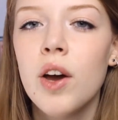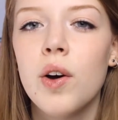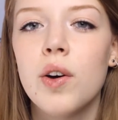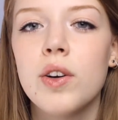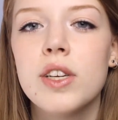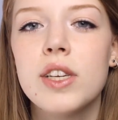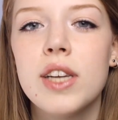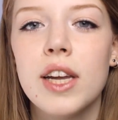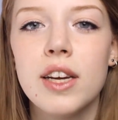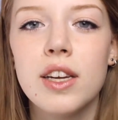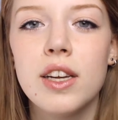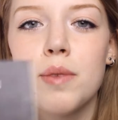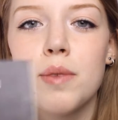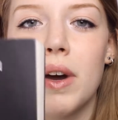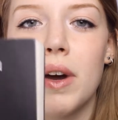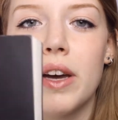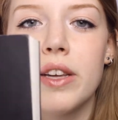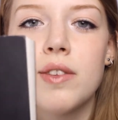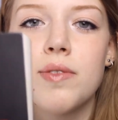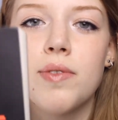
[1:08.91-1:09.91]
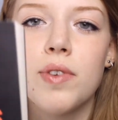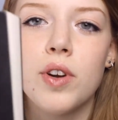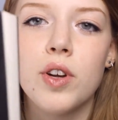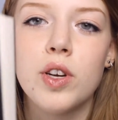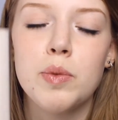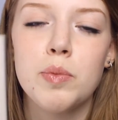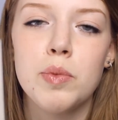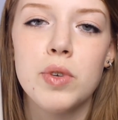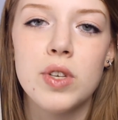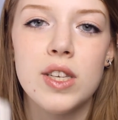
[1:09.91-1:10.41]
Und ich denke, die meisten von
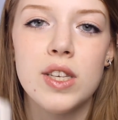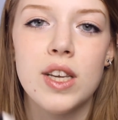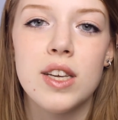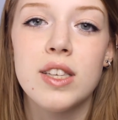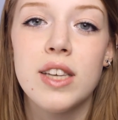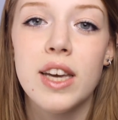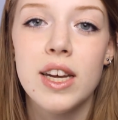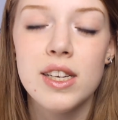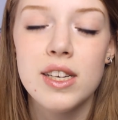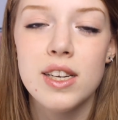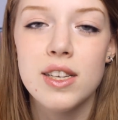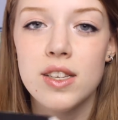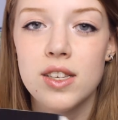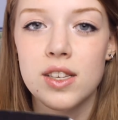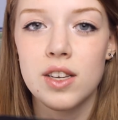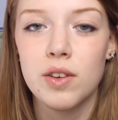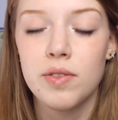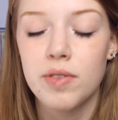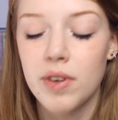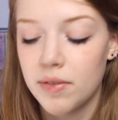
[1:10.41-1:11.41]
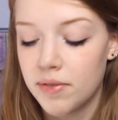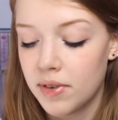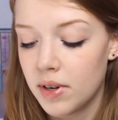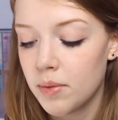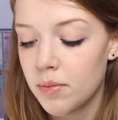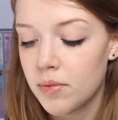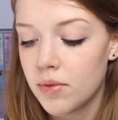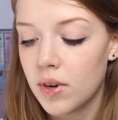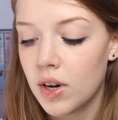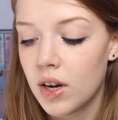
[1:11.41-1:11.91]
euch müssten das kennen, das ist auch
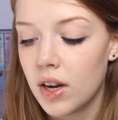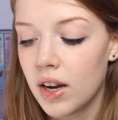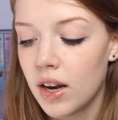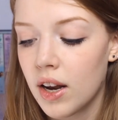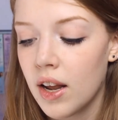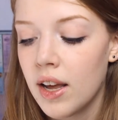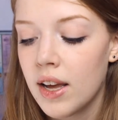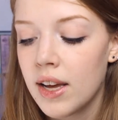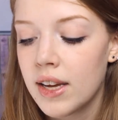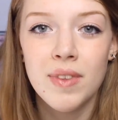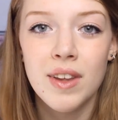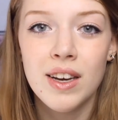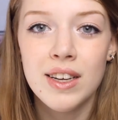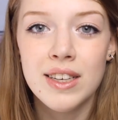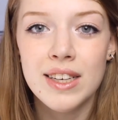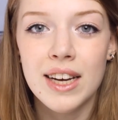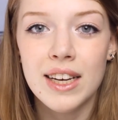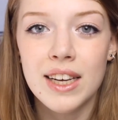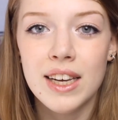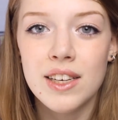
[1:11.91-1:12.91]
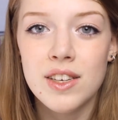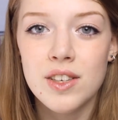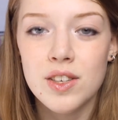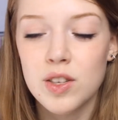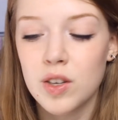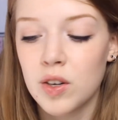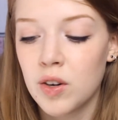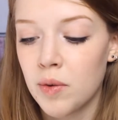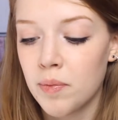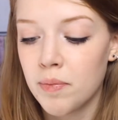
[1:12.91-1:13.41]
verfilmt worden. Da geht es
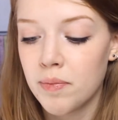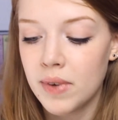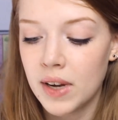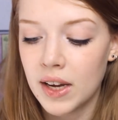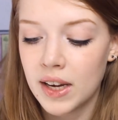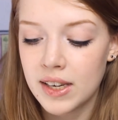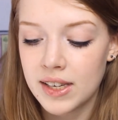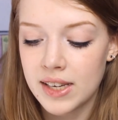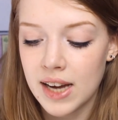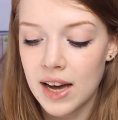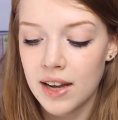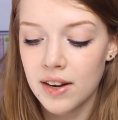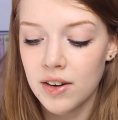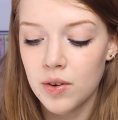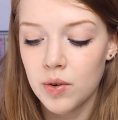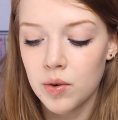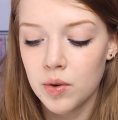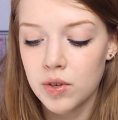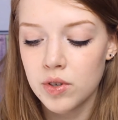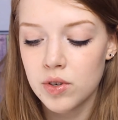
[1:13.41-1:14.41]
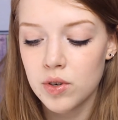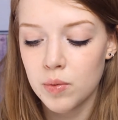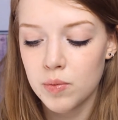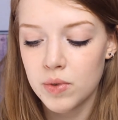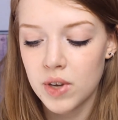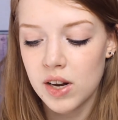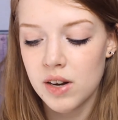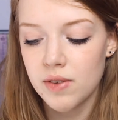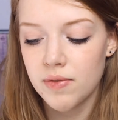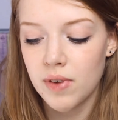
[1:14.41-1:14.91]
um Nick Dunn und um
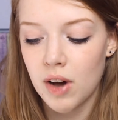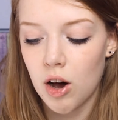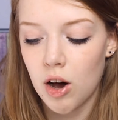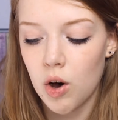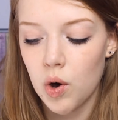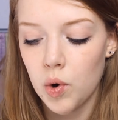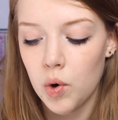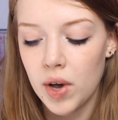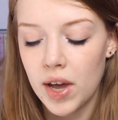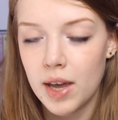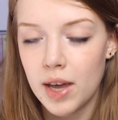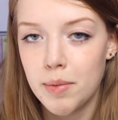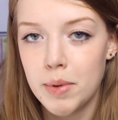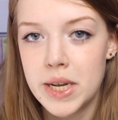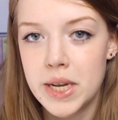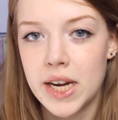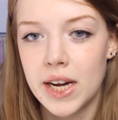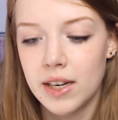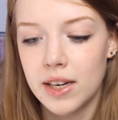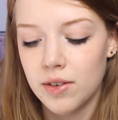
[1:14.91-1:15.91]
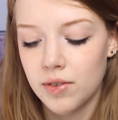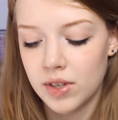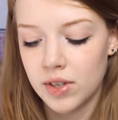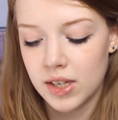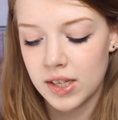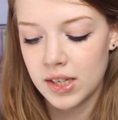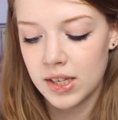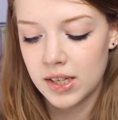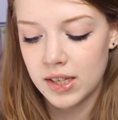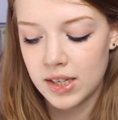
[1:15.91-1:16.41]
seine Frau Amy Dunn und
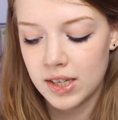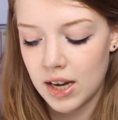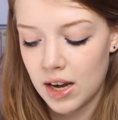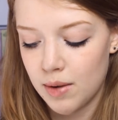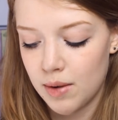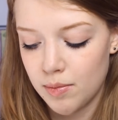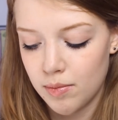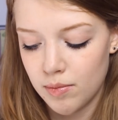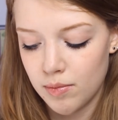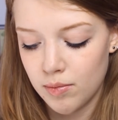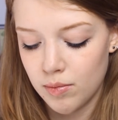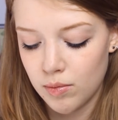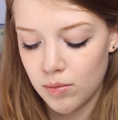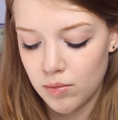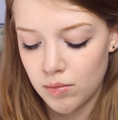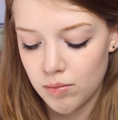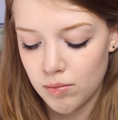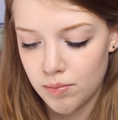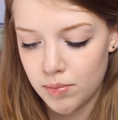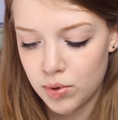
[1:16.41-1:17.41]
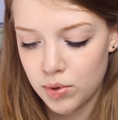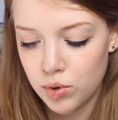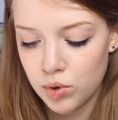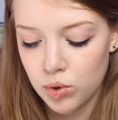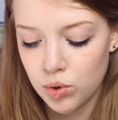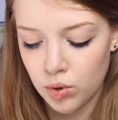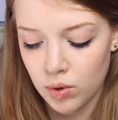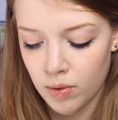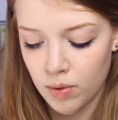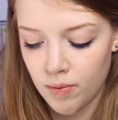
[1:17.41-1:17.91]
das ist ein
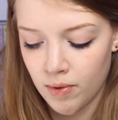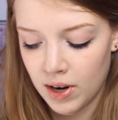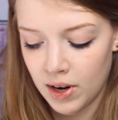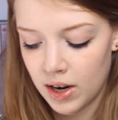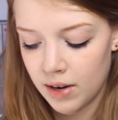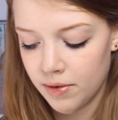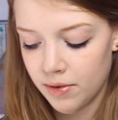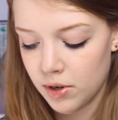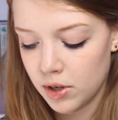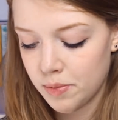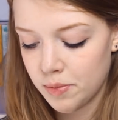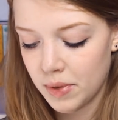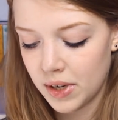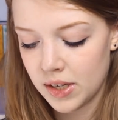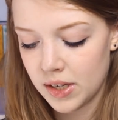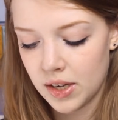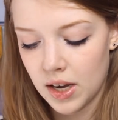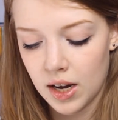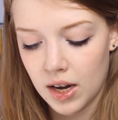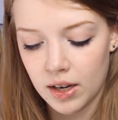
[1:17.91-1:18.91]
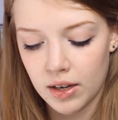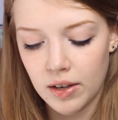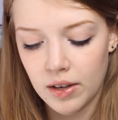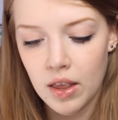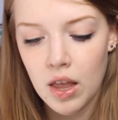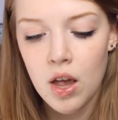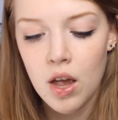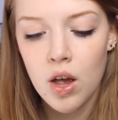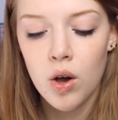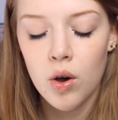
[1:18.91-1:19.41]
Psychothriller, würde ich mal sagen.
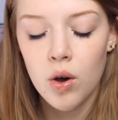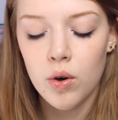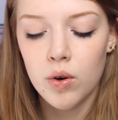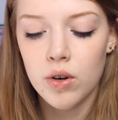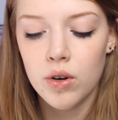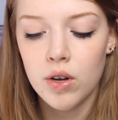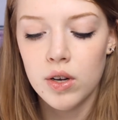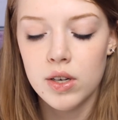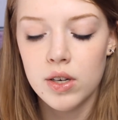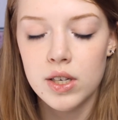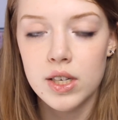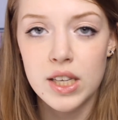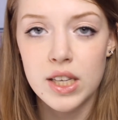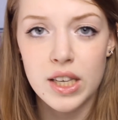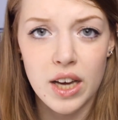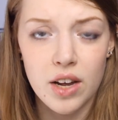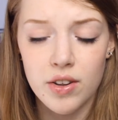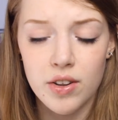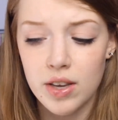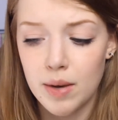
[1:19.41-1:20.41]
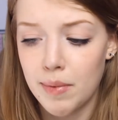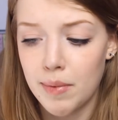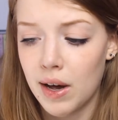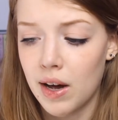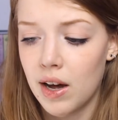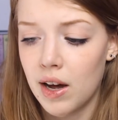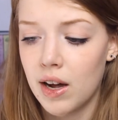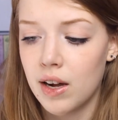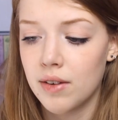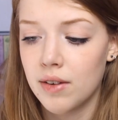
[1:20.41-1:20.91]
Und ich kann euch ja
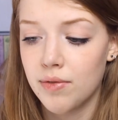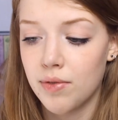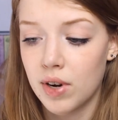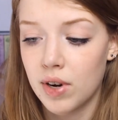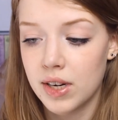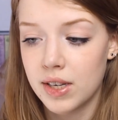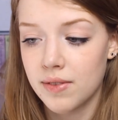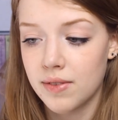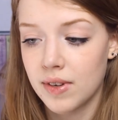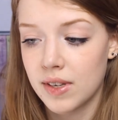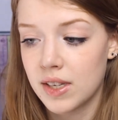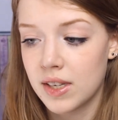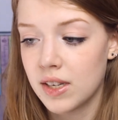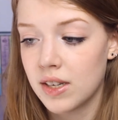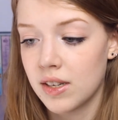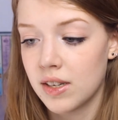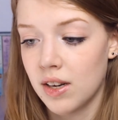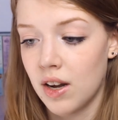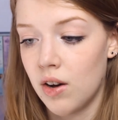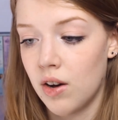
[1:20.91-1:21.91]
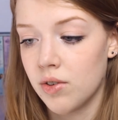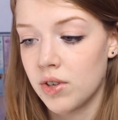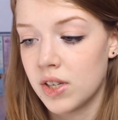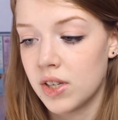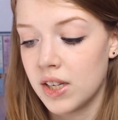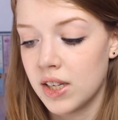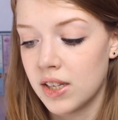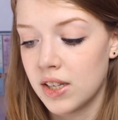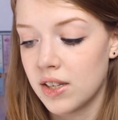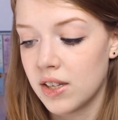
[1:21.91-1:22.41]
mal vorlesen, was hinten drauf
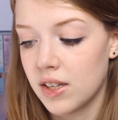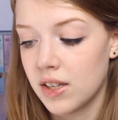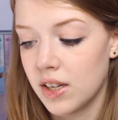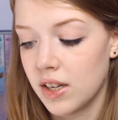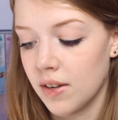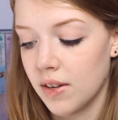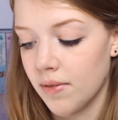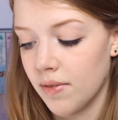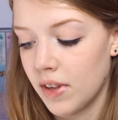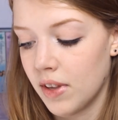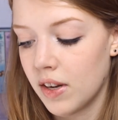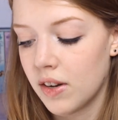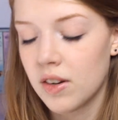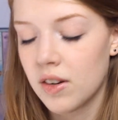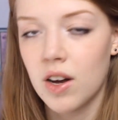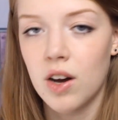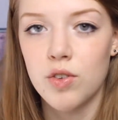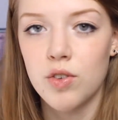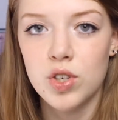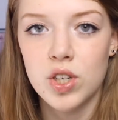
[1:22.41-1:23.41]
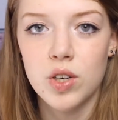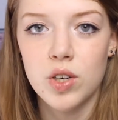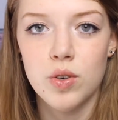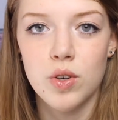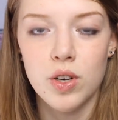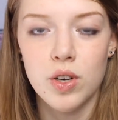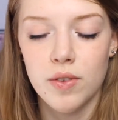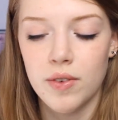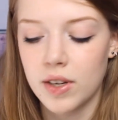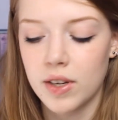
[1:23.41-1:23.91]
steht. Nee, hinten drauf stehen nur
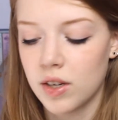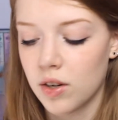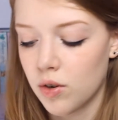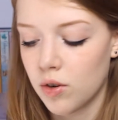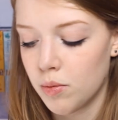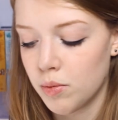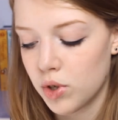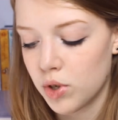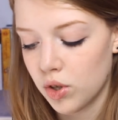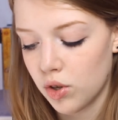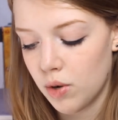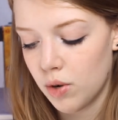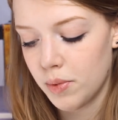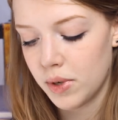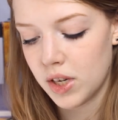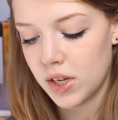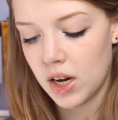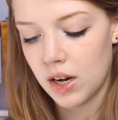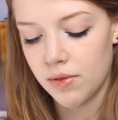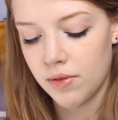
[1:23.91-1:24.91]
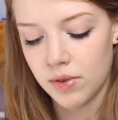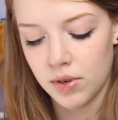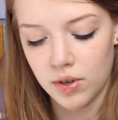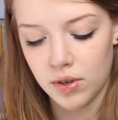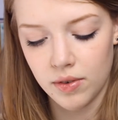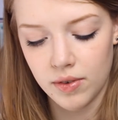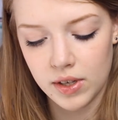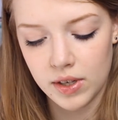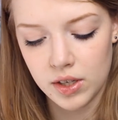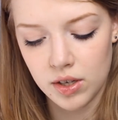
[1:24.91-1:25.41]
irgendwelche komischen Kommentare von
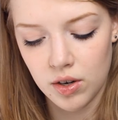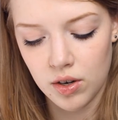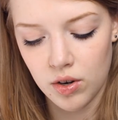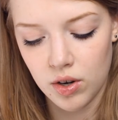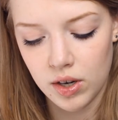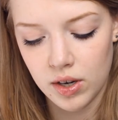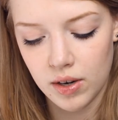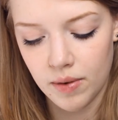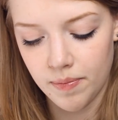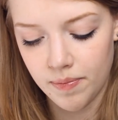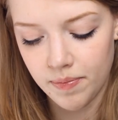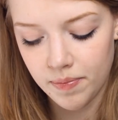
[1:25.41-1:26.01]
irgendwelchen Leuten.